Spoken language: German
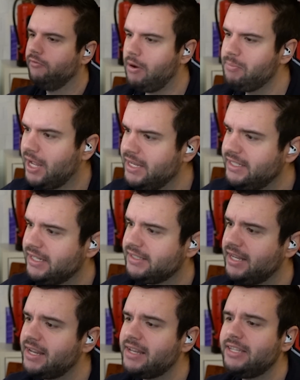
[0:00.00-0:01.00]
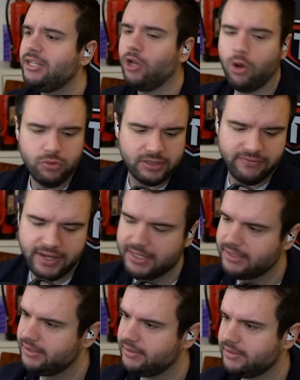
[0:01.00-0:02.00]
Warum kann ich das denn dann nicht closen
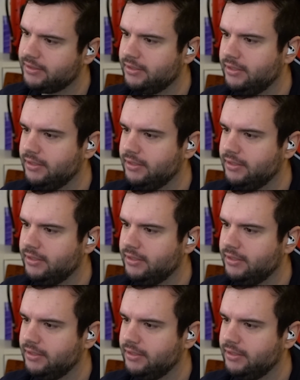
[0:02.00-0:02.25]
wenigstens?